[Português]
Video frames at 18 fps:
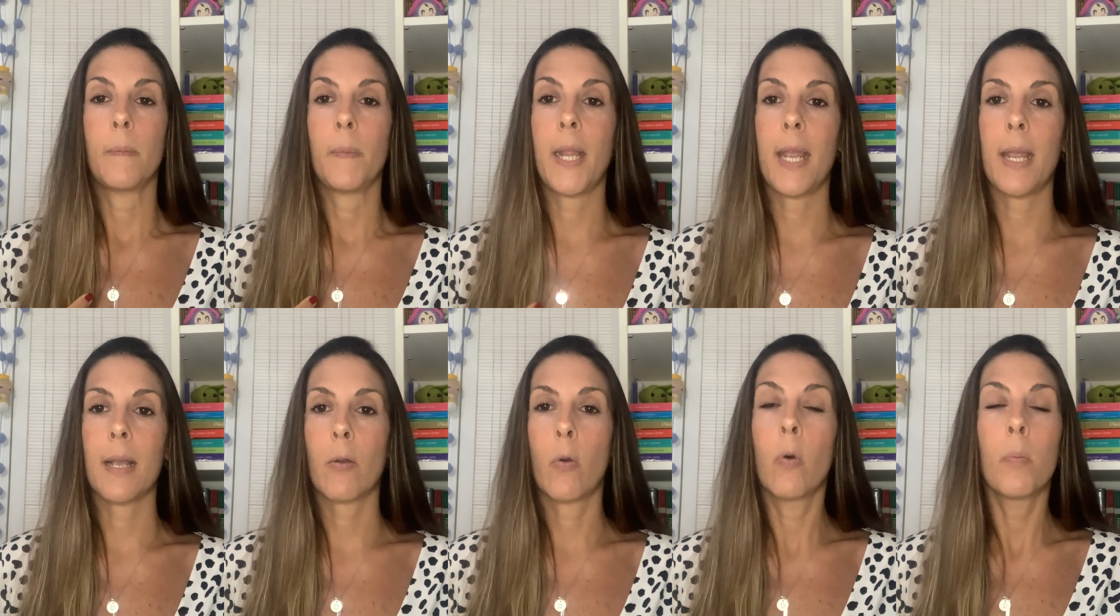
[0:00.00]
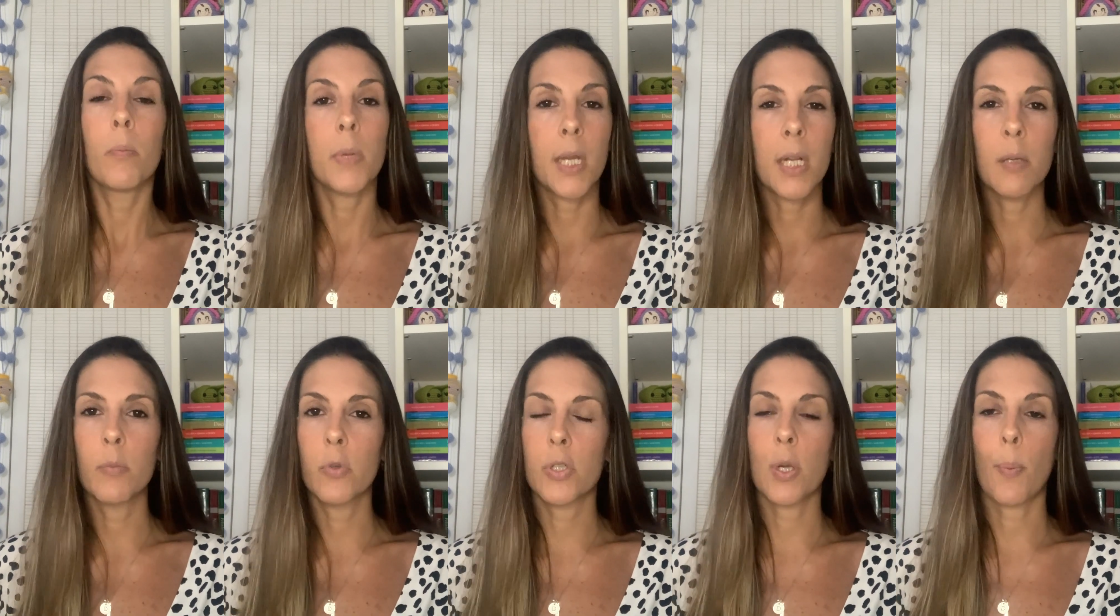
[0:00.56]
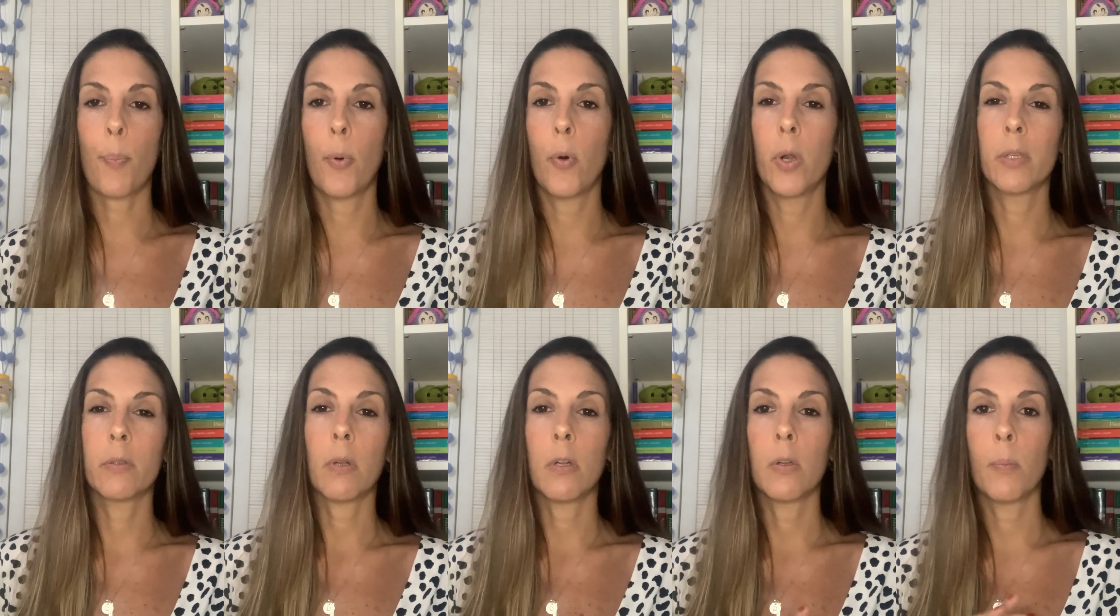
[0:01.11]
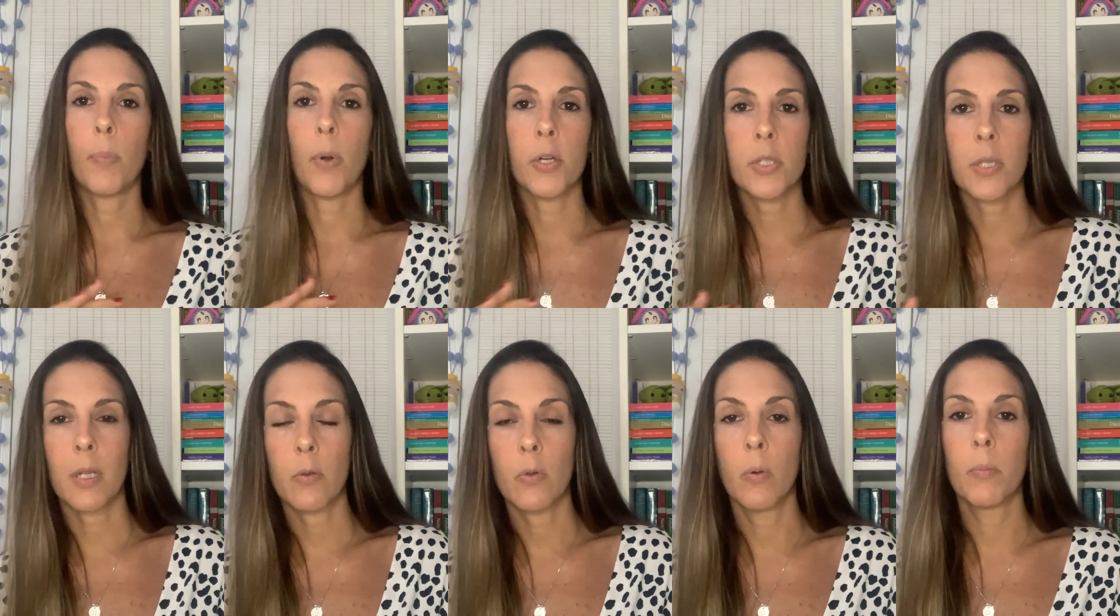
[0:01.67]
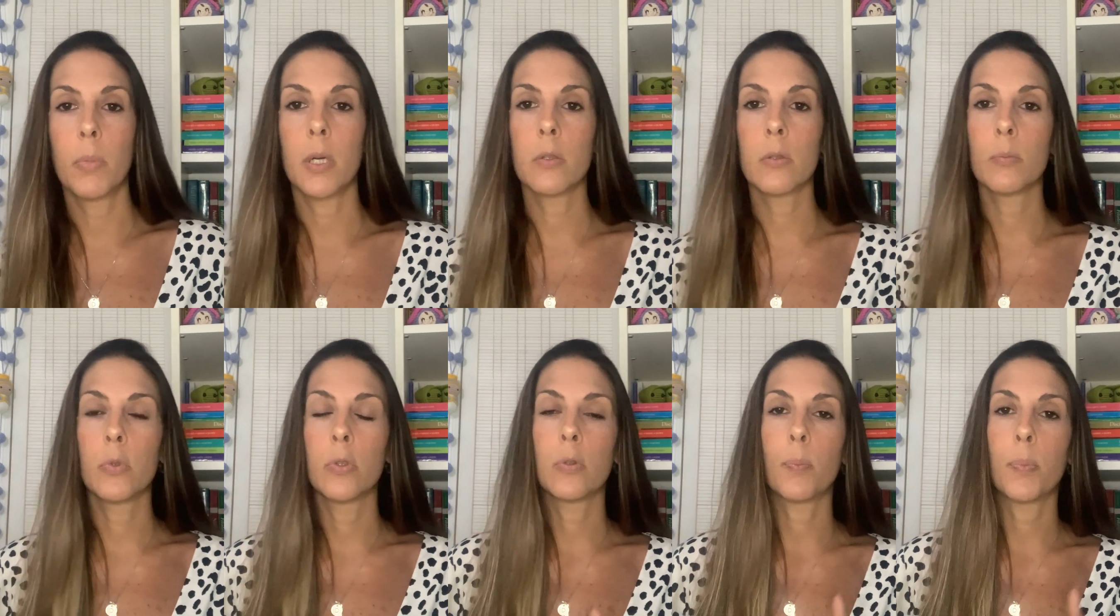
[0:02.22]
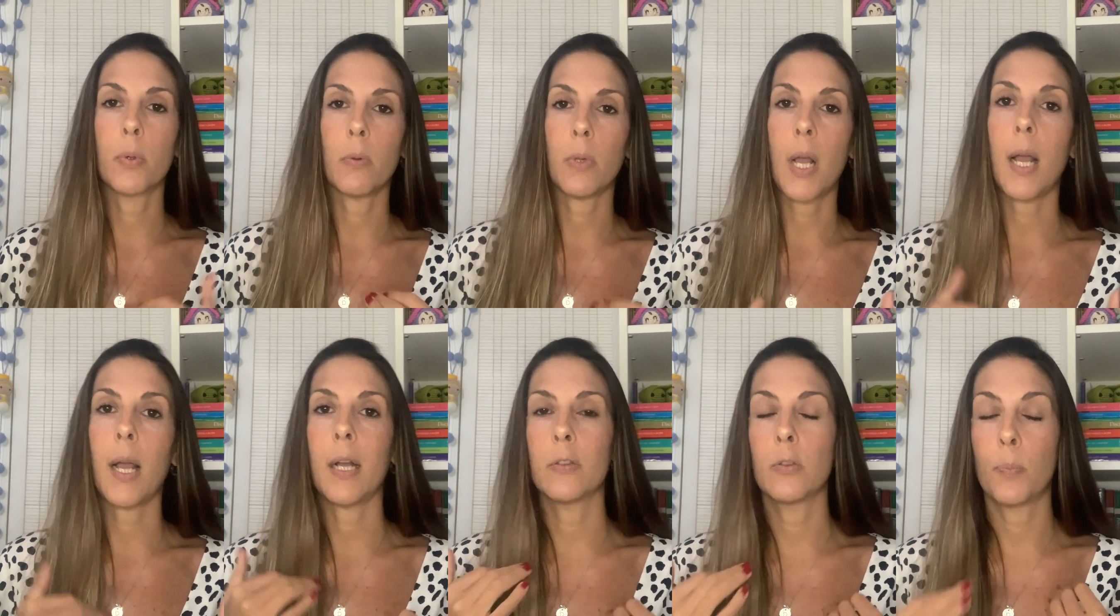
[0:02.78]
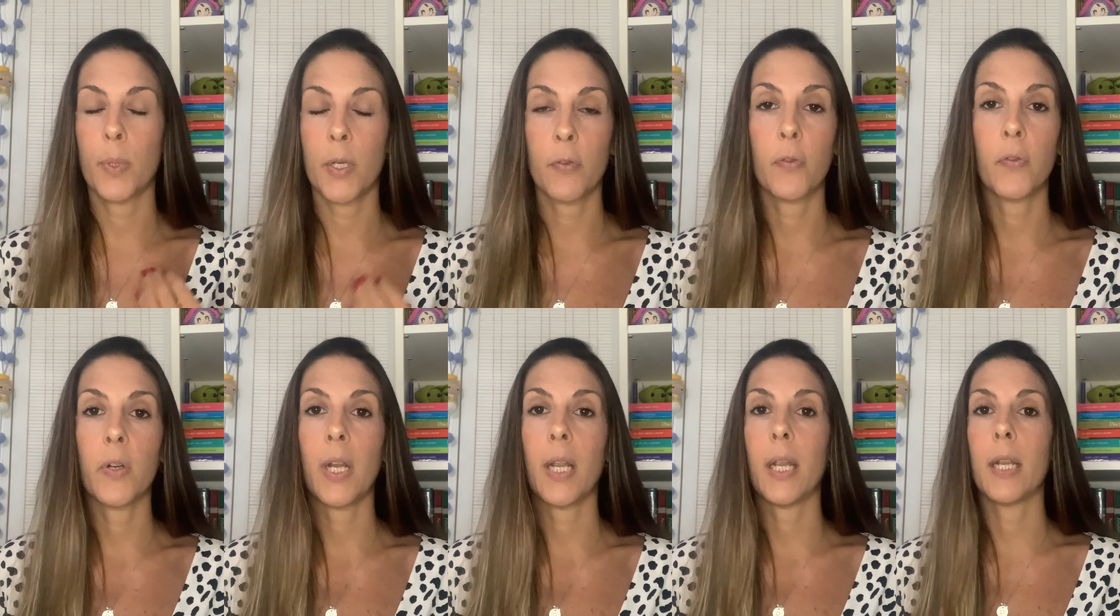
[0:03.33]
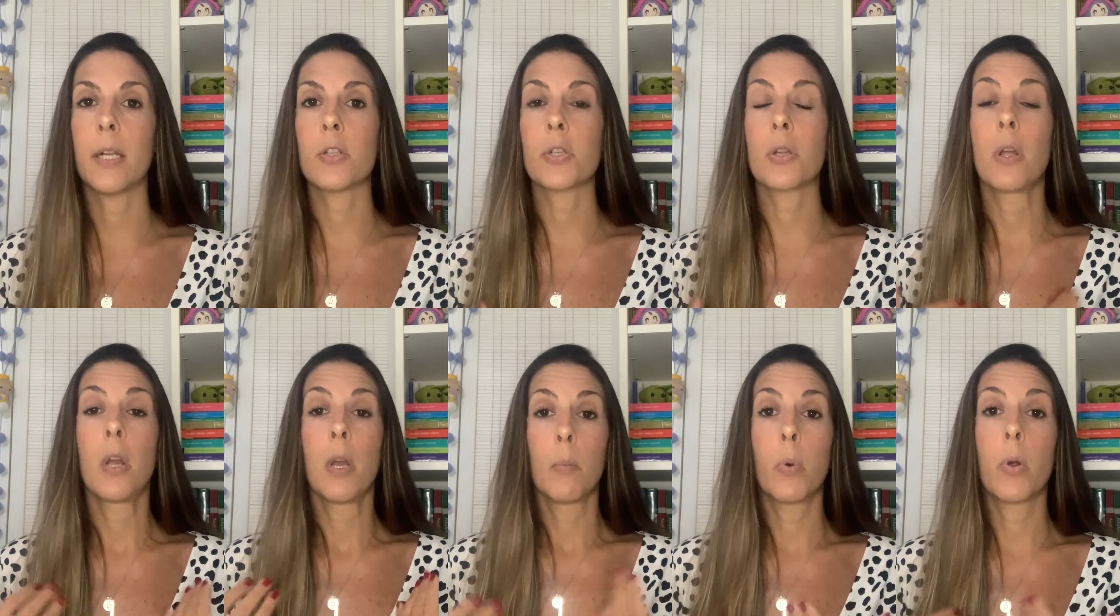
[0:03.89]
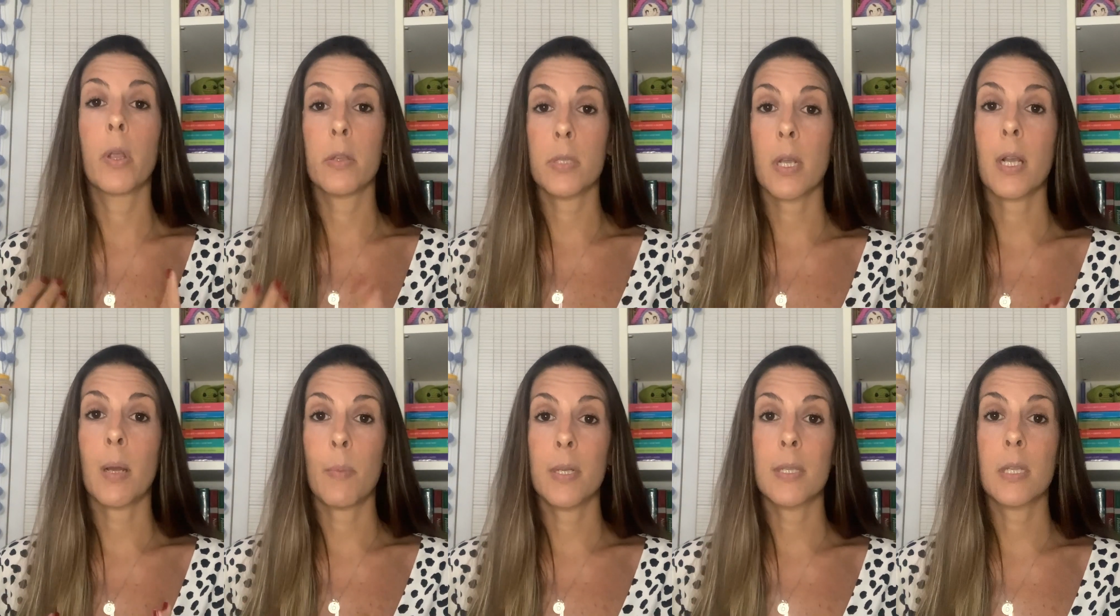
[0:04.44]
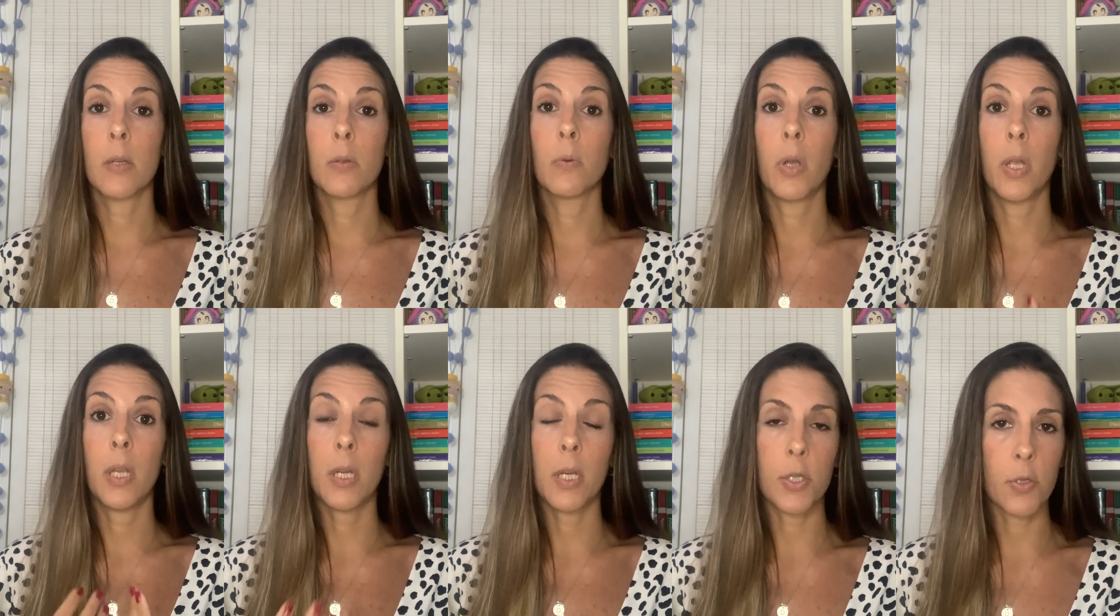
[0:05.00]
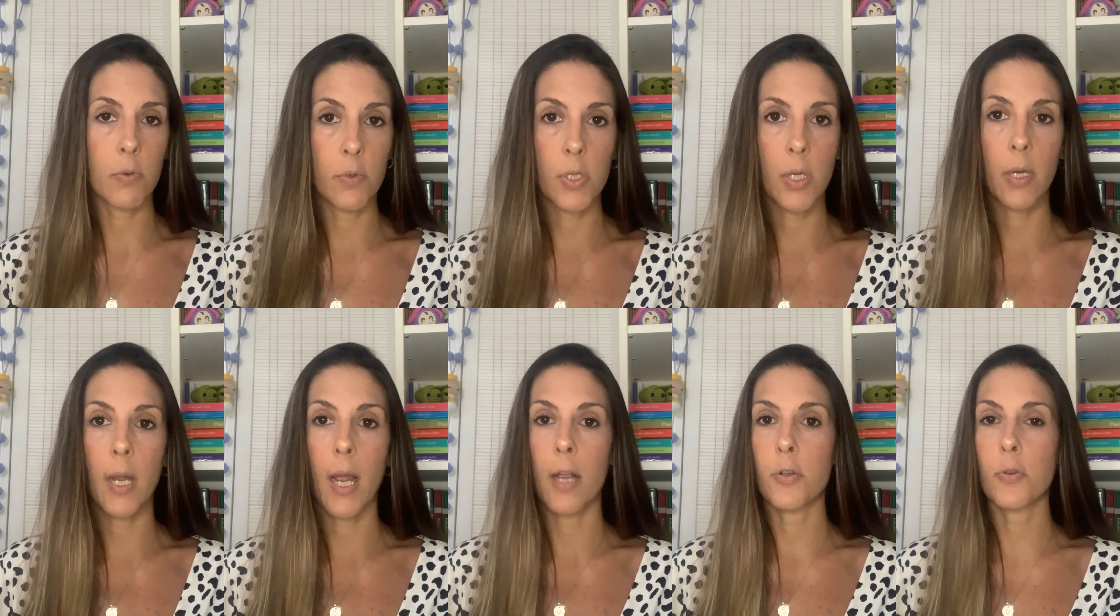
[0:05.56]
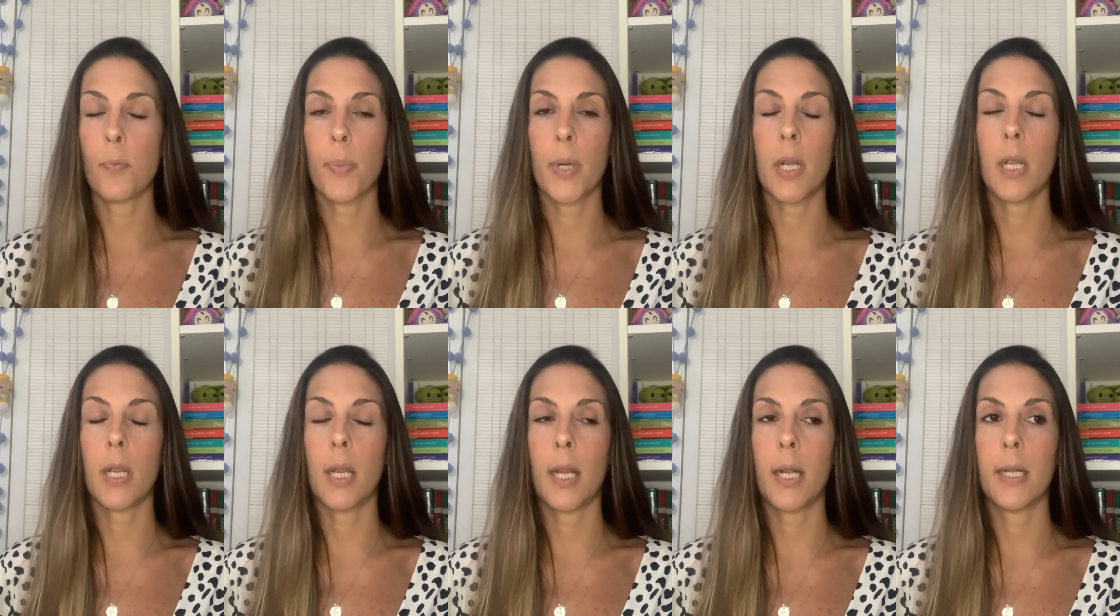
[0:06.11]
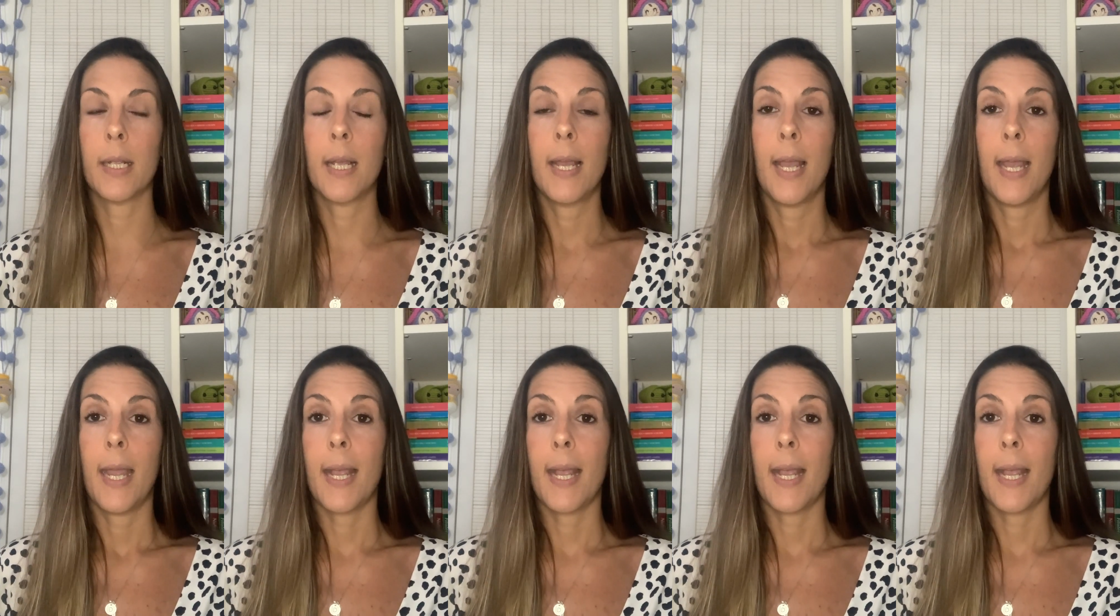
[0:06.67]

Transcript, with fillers: né, com o mínimo de apoio, então ele não pode estar tá tombando muito para o lado, para frente, porque isso acaba sendo risco de engasgo para ele.